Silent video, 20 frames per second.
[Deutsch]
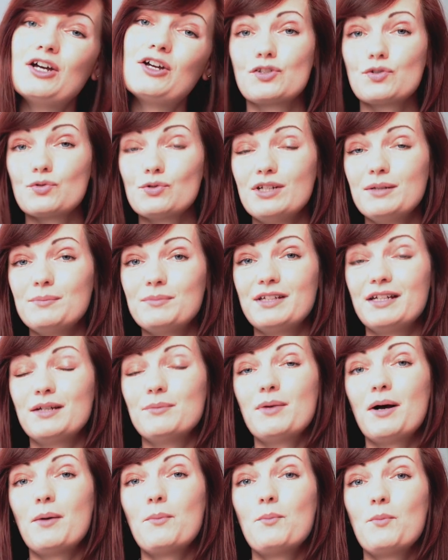Zu dem
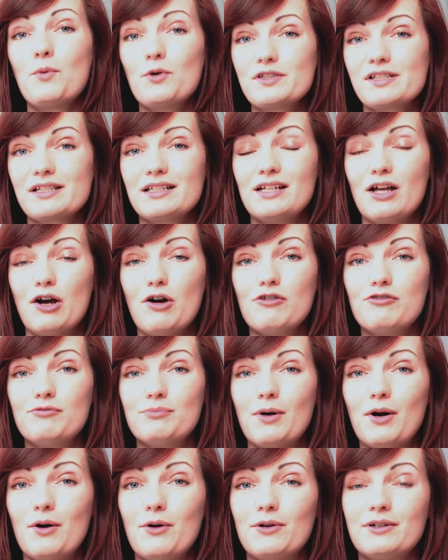Thema
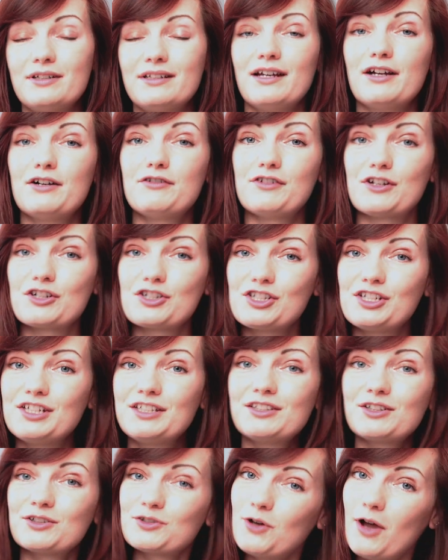Muskelaufbau der
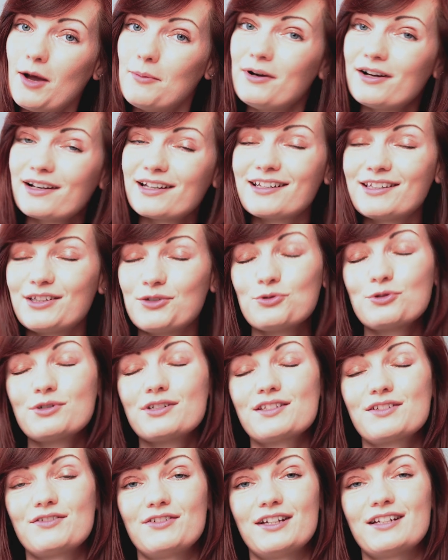verschiedenen Körperregionen
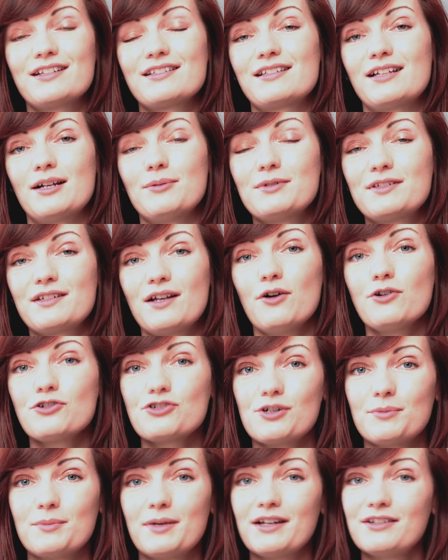des Pferdes habe ich auch
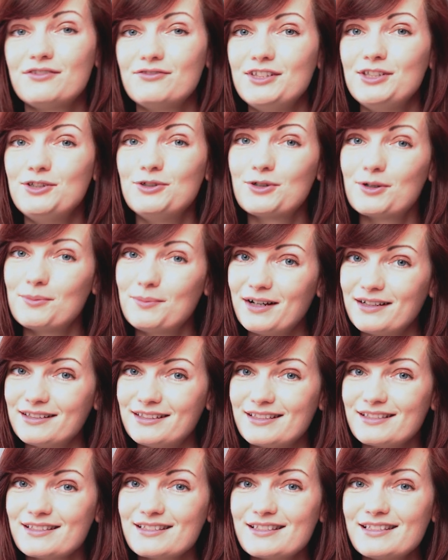schon mal ein Video gemacht,
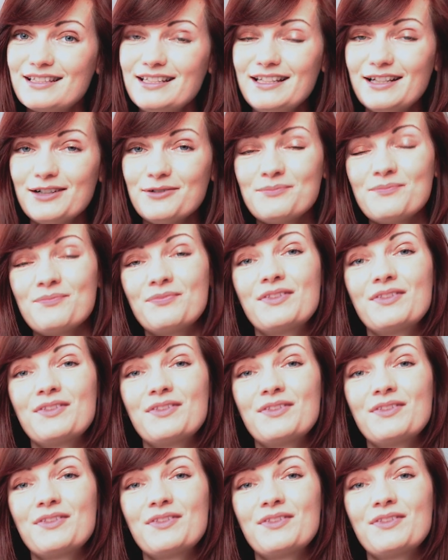das ist hier.